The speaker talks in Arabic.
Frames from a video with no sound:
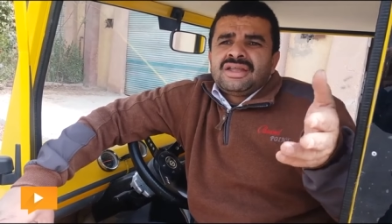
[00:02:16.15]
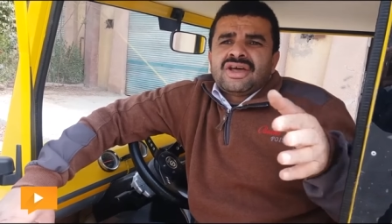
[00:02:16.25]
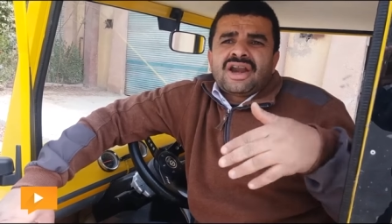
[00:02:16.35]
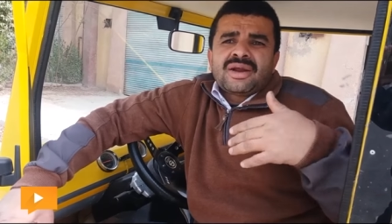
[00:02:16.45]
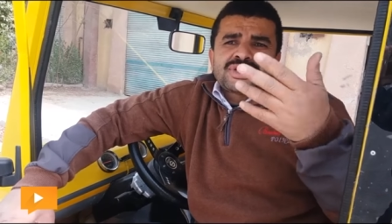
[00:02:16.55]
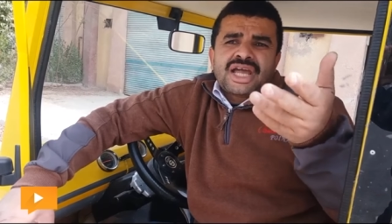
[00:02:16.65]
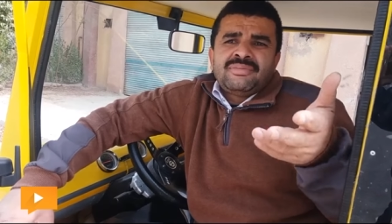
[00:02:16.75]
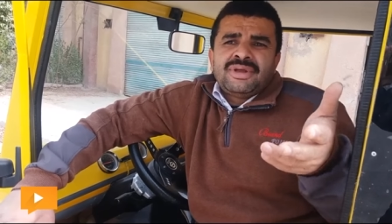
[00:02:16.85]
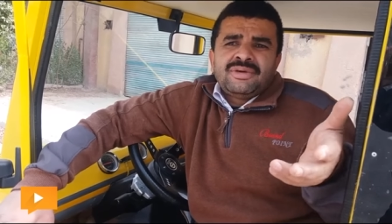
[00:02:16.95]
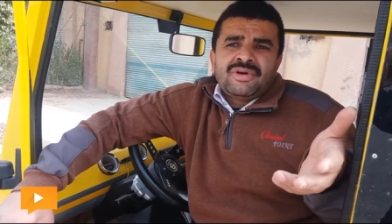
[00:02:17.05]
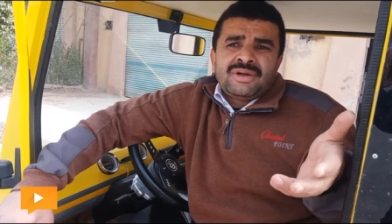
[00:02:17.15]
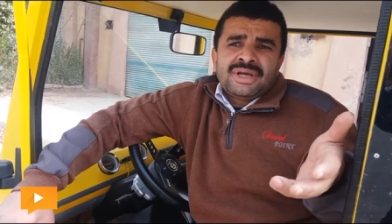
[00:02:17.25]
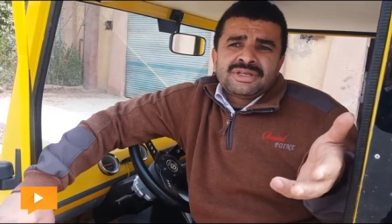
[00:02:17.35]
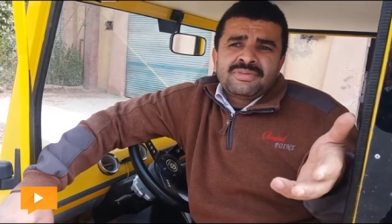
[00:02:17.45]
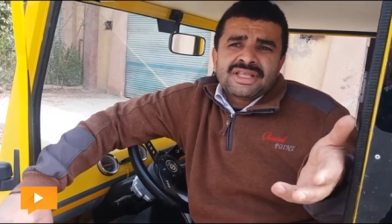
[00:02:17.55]
تهرب شحن مني وانا
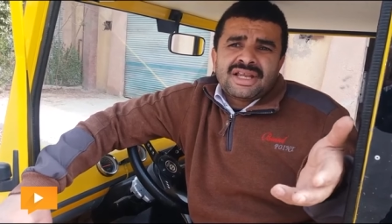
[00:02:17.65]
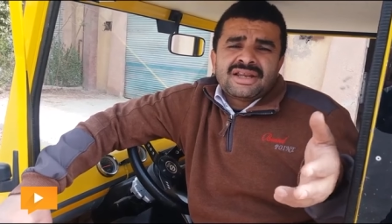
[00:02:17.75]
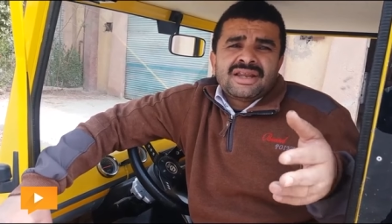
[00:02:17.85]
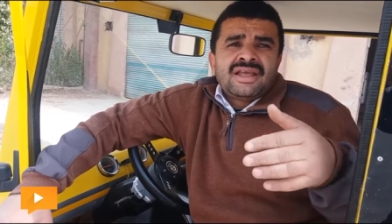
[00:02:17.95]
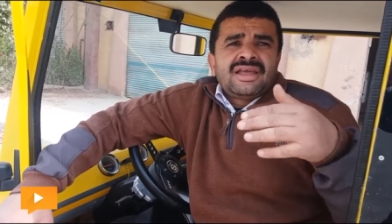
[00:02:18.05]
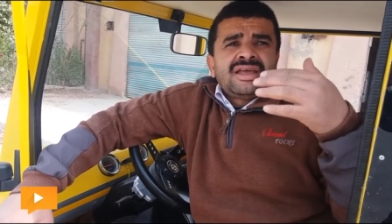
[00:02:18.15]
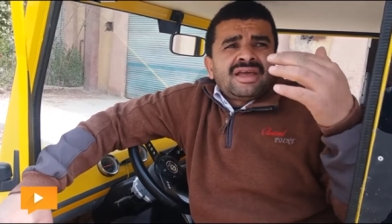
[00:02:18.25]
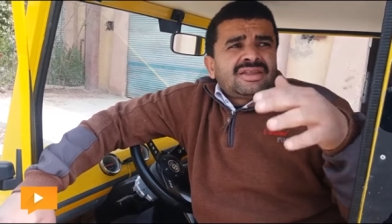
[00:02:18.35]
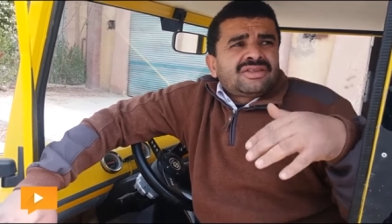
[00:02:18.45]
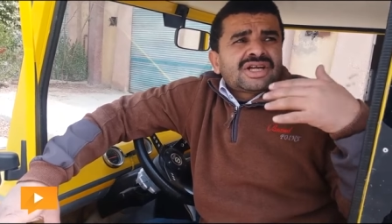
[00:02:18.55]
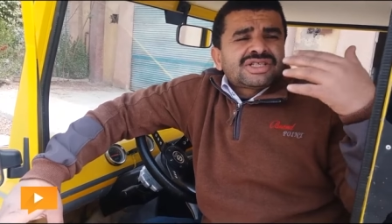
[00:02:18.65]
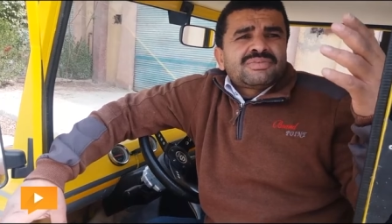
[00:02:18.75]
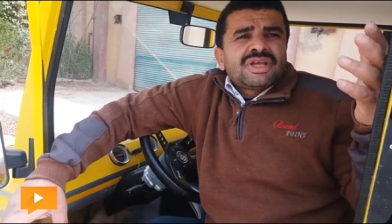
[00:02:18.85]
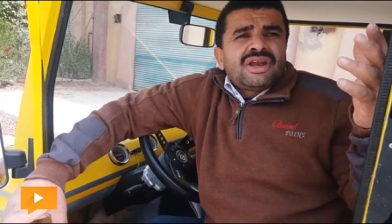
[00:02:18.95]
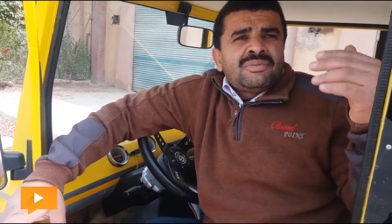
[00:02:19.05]
ماشي مثلا الطاقه
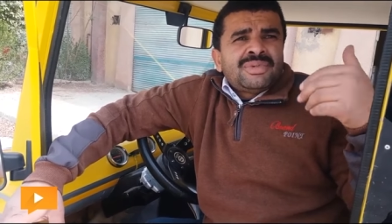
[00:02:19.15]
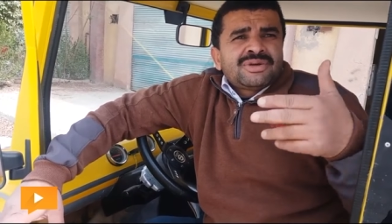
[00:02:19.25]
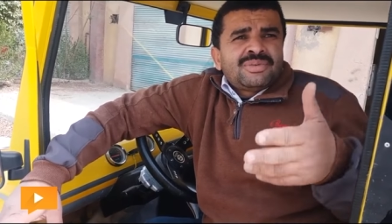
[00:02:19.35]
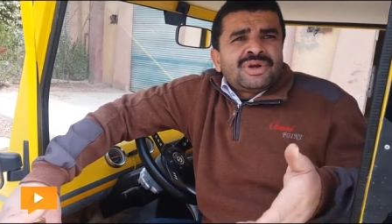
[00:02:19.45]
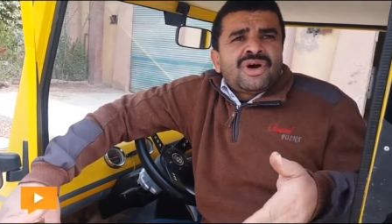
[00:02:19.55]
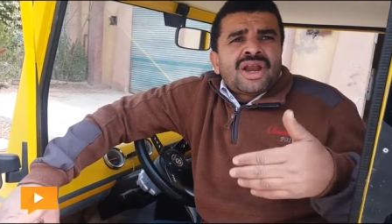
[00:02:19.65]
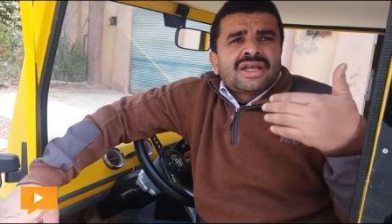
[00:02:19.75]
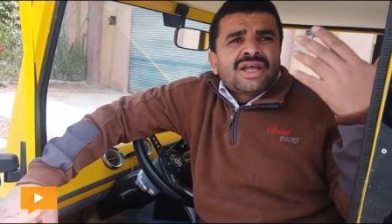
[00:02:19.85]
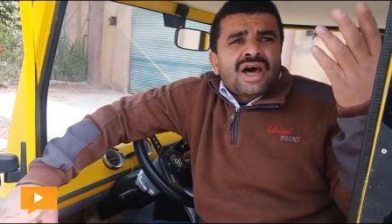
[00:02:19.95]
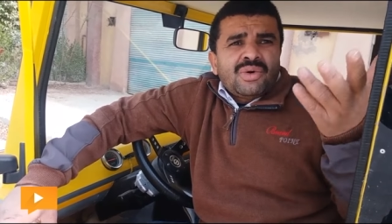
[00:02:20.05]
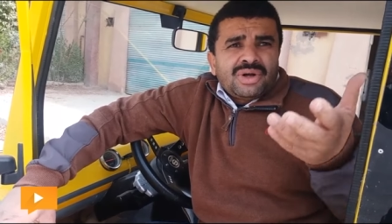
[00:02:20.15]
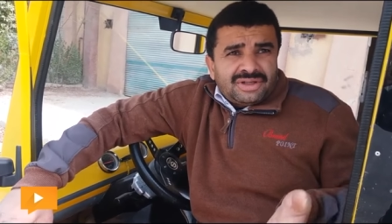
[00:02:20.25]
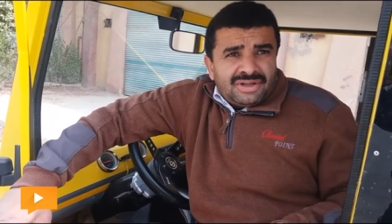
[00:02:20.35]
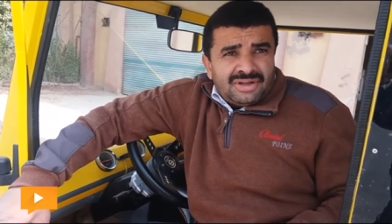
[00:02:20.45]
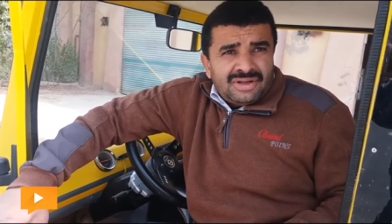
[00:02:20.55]
الشمسيه لو ماشي بالنهار هتعوض
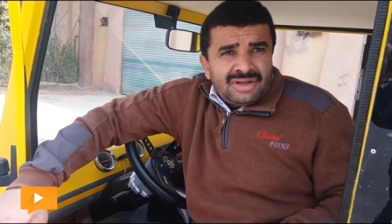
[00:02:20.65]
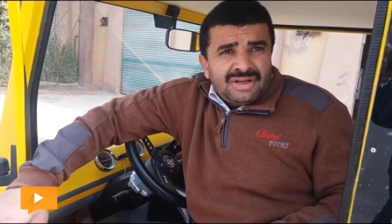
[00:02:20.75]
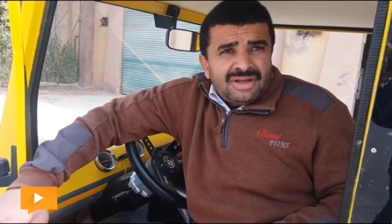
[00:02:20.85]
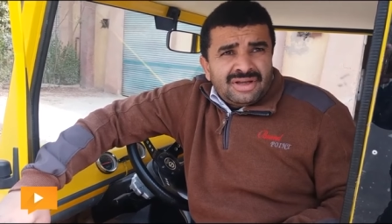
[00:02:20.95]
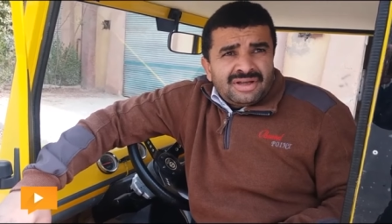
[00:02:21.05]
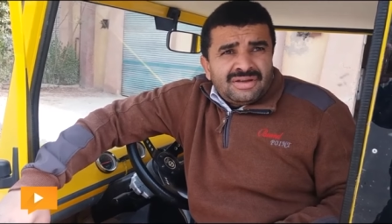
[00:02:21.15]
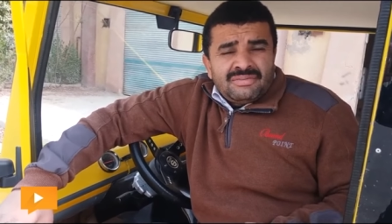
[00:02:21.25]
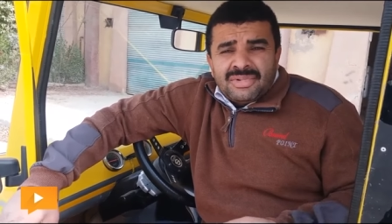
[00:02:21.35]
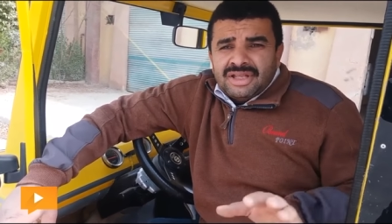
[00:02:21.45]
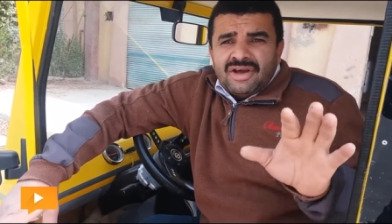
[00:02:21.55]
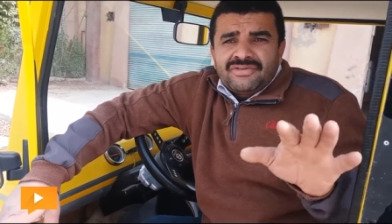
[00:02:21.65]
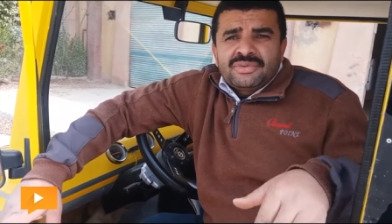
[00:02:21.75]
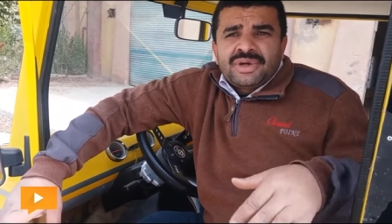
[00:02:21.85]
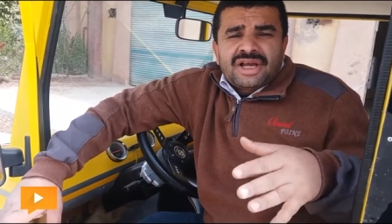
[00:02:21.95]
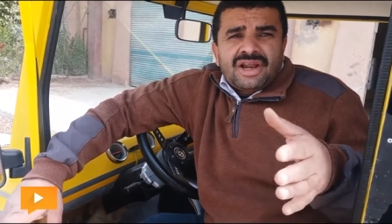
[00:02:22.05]
ما تقفش
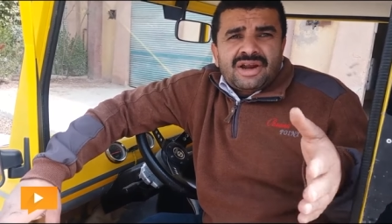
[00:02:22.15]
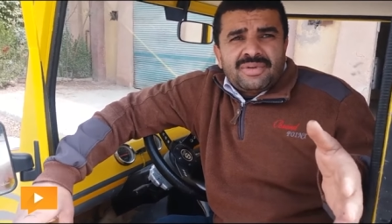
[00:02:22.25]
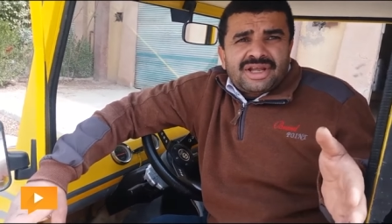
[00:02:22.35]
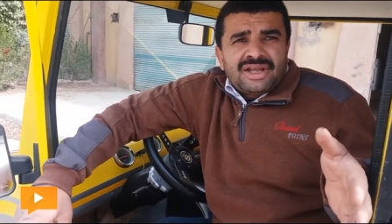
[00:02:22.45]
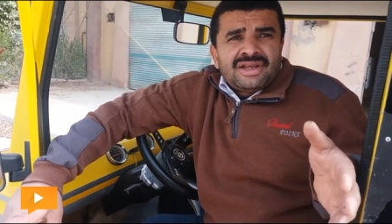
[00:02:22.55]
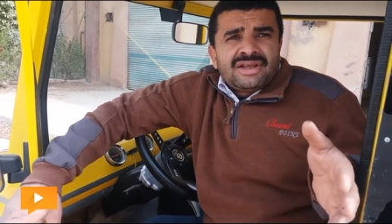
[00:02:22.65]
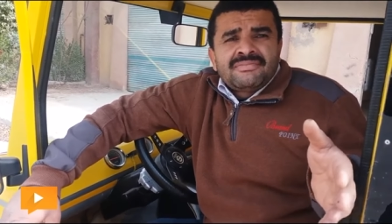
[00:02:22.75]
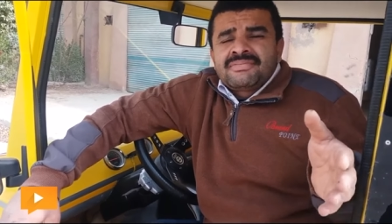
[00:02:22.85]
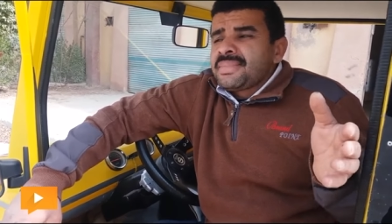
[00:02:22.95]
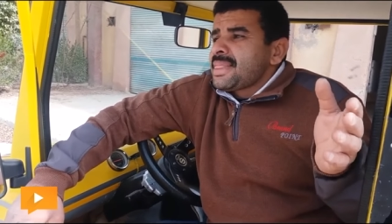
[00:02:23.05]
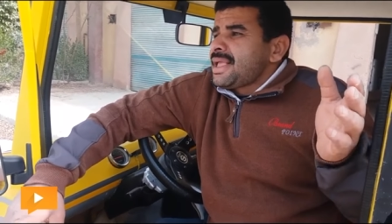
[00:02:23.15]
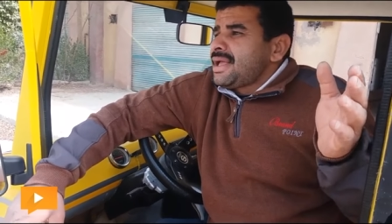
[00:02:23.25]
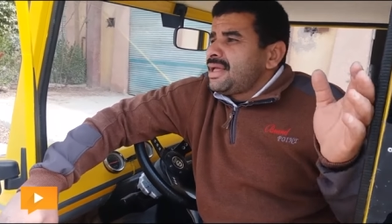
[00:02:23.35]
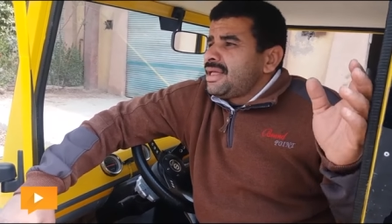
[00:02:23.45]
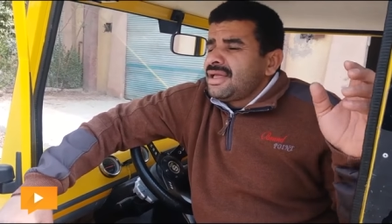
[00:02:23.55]
منك العربيه يعني
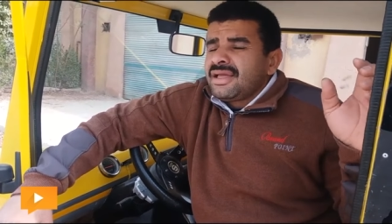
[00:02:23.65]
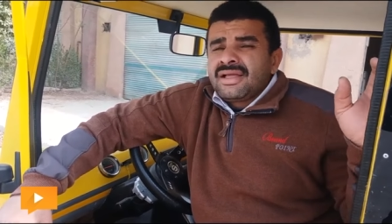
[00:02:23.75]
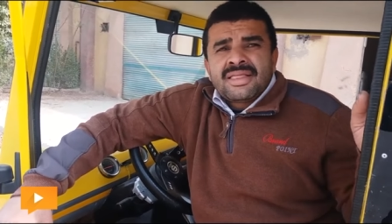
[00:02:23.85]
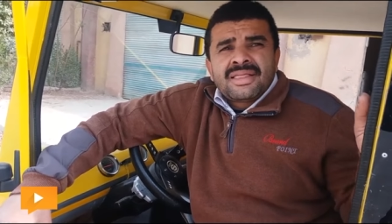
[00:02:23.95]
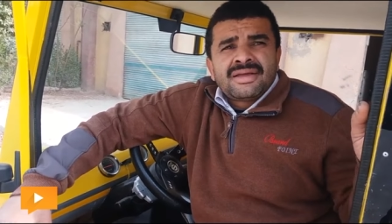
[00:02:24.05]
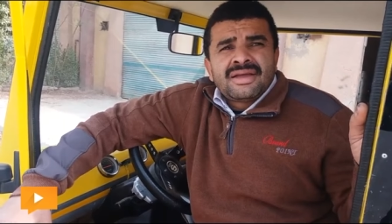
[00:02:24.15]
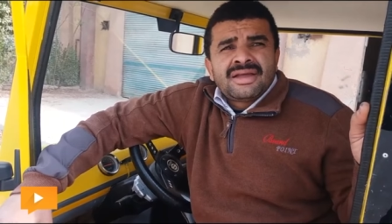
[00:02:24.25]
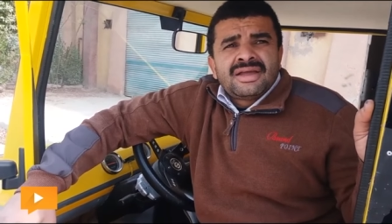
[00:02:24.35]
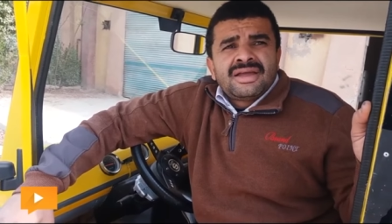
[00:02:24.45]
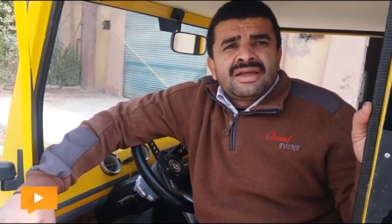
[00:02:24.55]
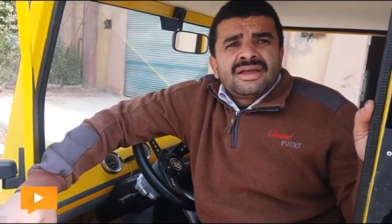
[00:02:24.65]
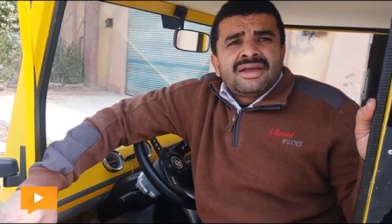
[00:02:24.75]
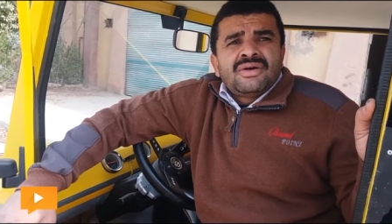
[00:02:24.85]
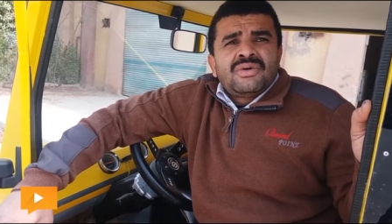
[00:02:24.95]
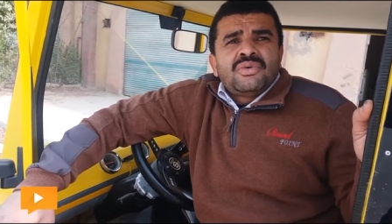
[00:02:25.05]
هي شغاله بالطاقه الشمسيه
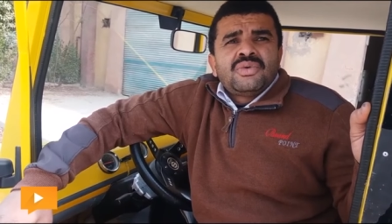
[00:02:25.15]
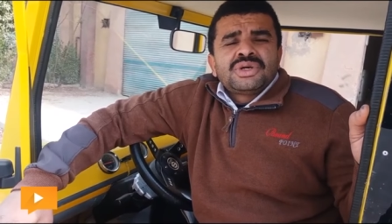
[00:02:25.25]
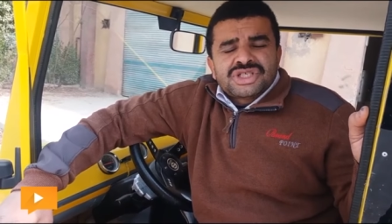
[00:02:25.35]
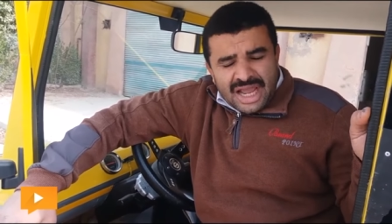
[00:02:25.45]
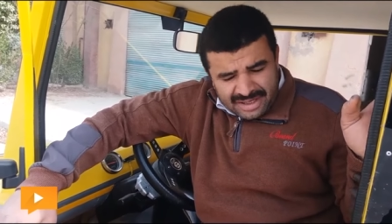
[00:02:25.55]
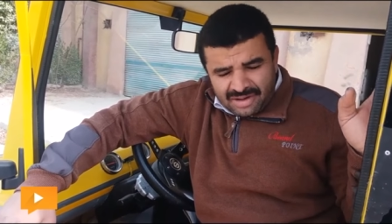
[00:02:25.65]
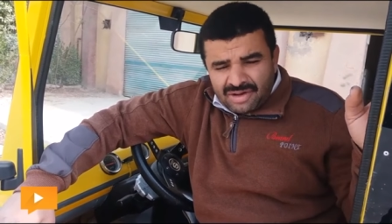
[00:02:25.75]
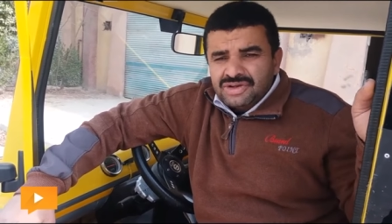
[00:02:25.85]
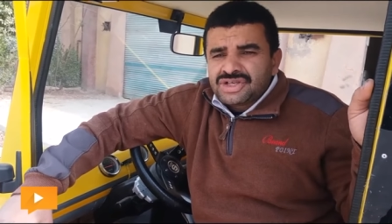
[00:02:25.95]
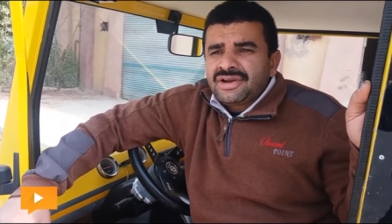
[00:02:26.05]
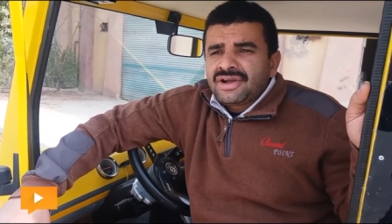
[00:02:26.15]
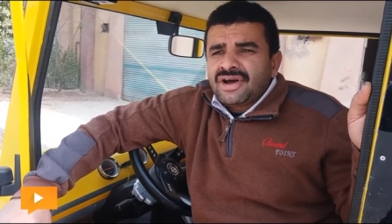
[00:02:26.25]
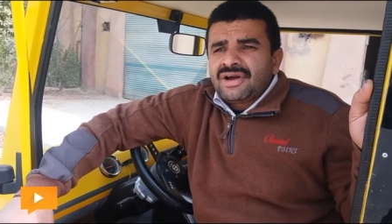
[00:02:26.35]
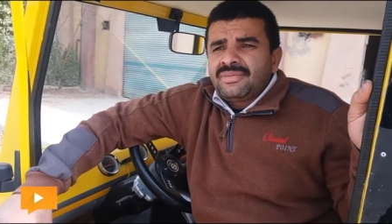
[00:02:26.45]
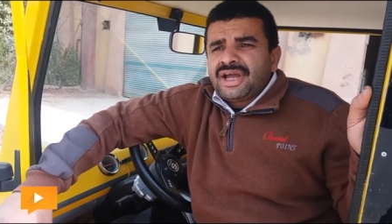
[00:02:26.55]
والكهرباء والشحن شحن
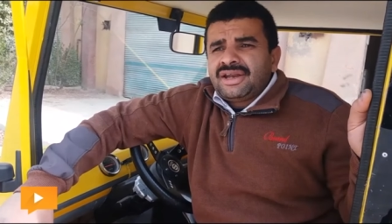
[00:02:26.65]
كهرباء